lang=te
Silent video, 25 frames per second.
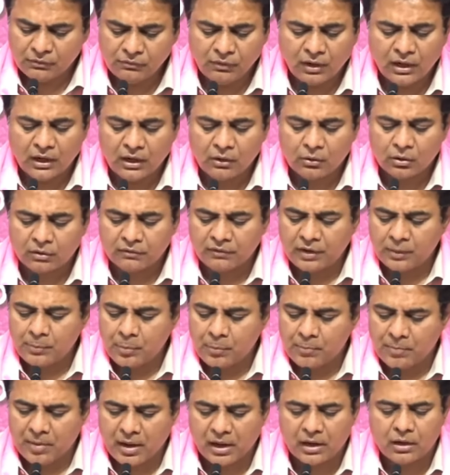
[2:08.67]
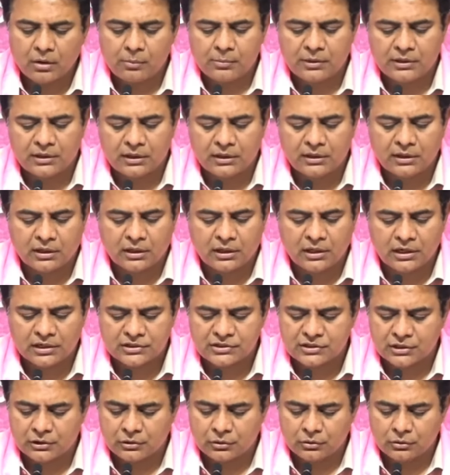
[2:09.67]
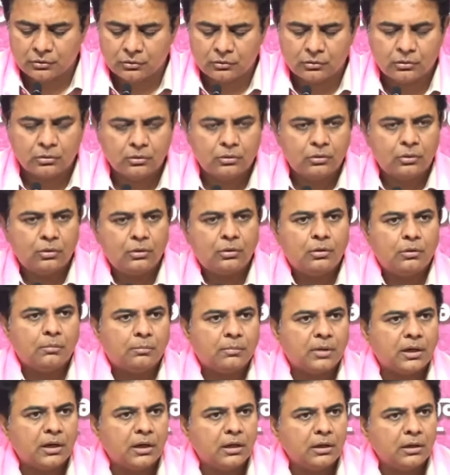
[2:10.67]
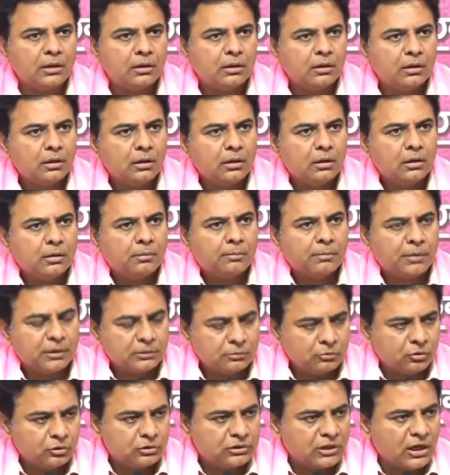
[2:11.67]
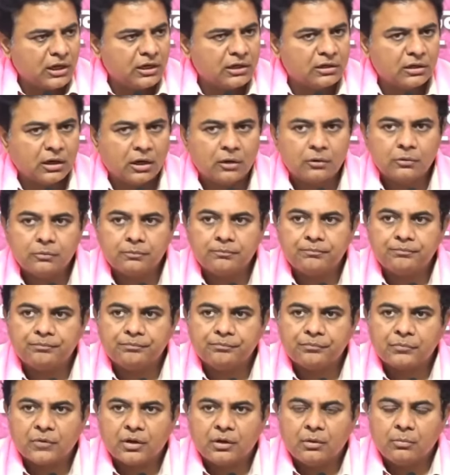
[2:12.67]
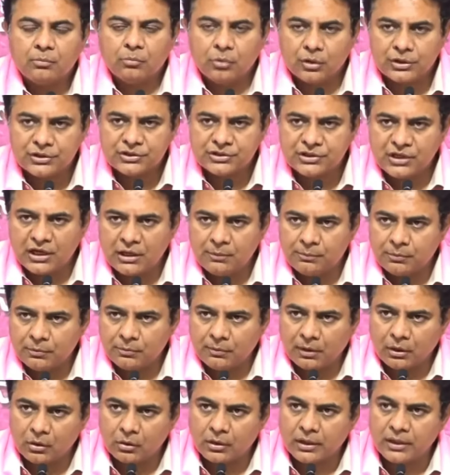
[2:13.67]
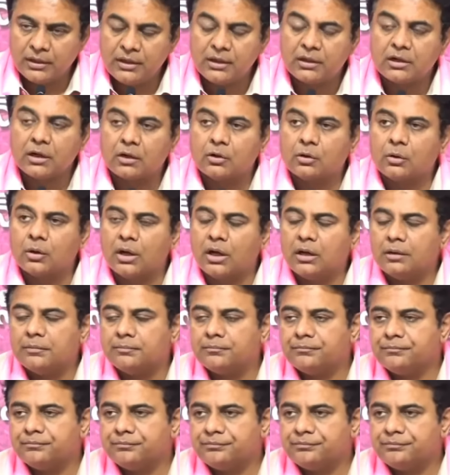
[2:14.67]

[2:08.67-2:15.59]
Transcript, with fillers: ఇవాళ ఒకవైపు పార్లమెంట్ ఎన్ని ఎలక్షన్లు మరి పదమూడు తారీఖు నాడు ముగిసినాయి ఇప్పుడు మరొక ఎన్నికకు కూడా